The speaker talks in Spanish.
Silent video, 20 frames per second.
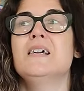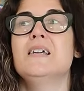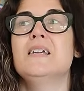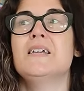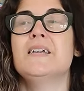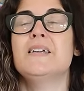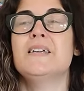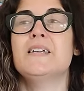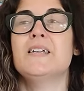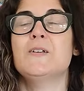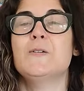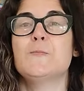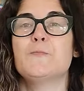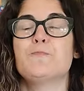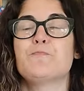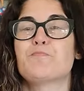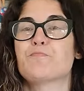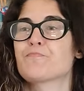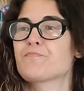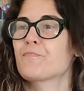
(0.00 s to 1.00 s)

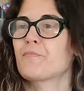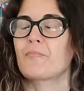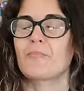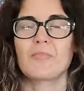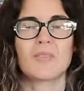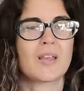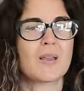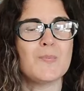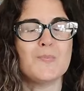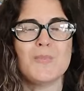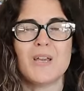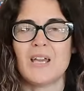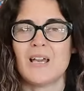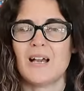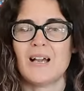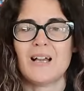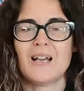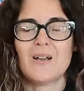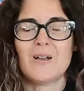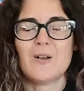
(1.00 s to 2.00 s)
Y me
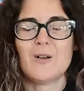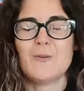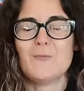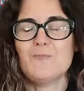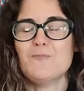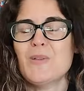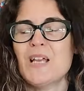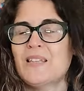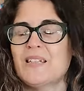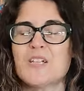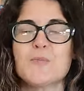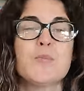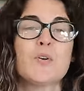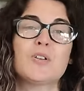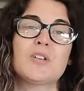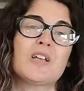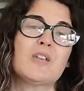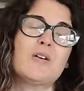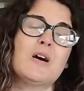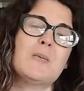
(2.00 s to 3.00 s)
ha,
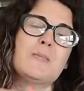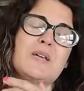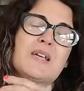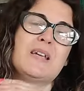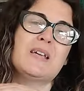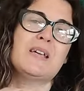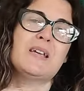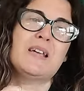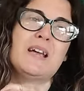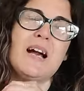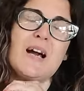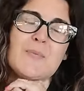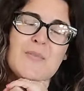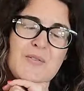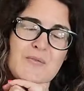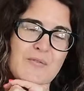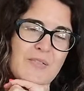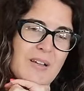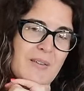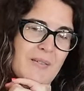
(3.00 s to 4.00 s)
transportado a mi, a mi
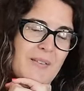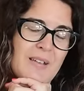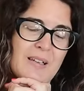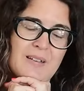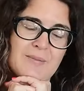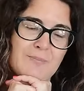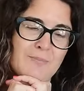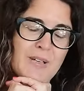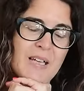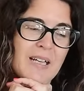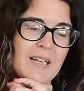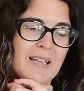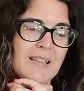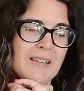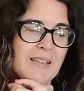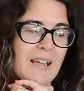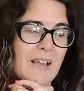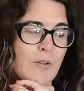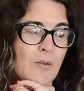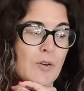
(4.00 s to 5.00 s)
infancia. Me ha
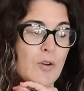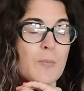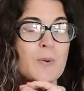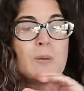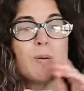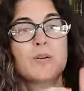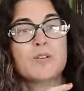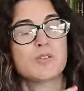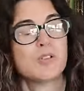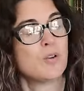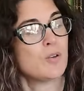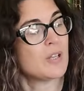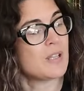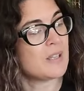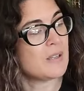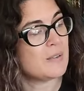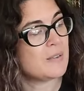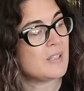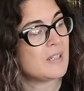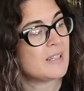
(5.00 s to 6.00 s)
encantado. Lo primero que os tengo que
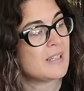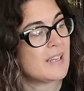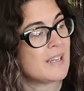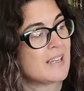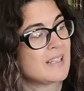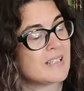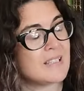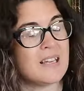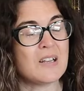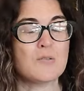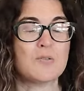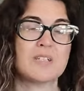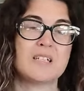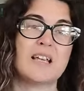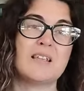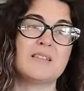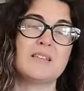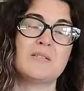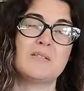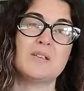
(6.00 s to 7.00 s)
decir que esta no es
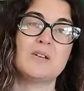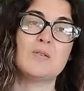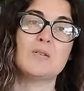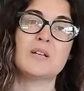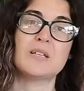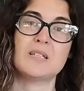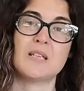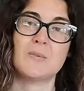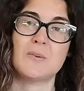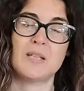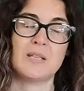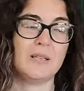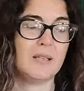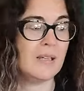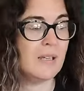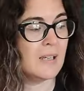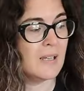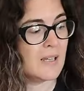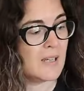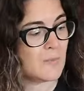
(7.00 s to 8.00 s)
la edición que se
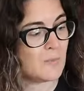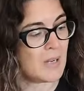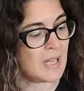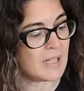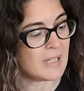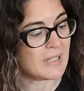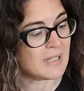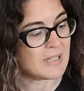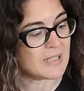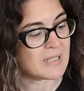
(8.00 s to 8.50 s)
vende. ¿vale?